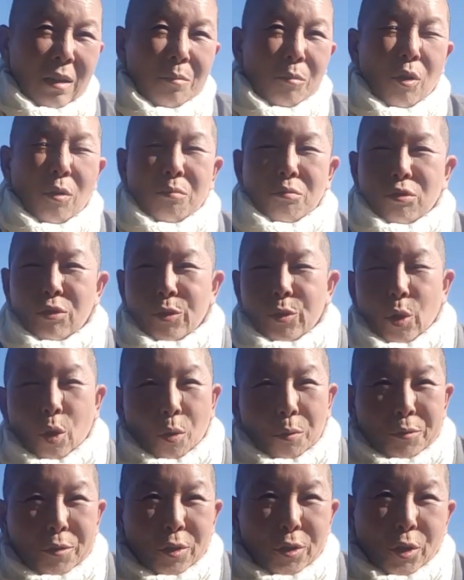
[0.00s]
뭐 물도
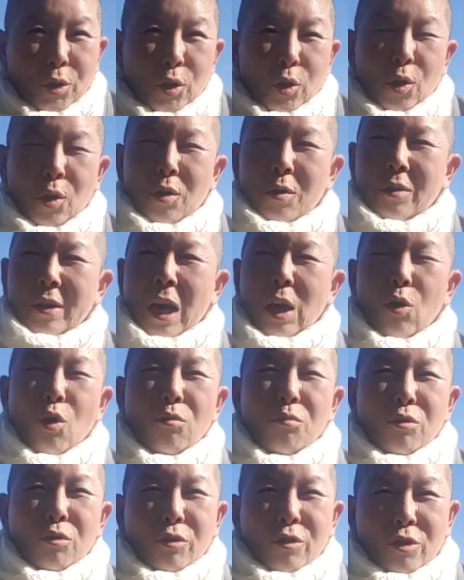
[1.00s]
없었죠.
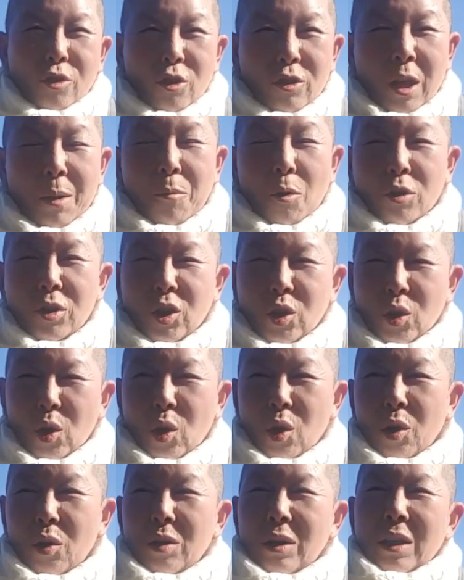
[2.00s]
계곡물은 떠다 먹죠.
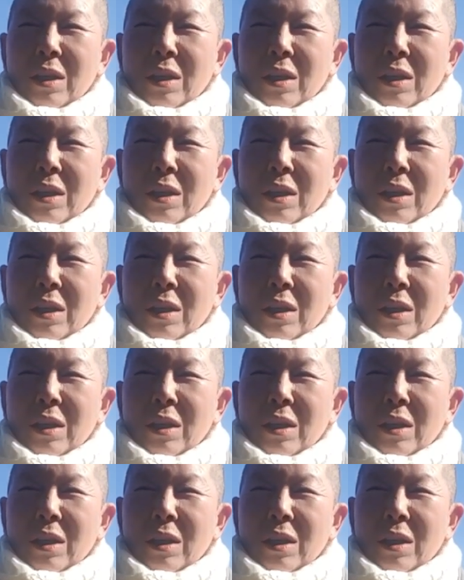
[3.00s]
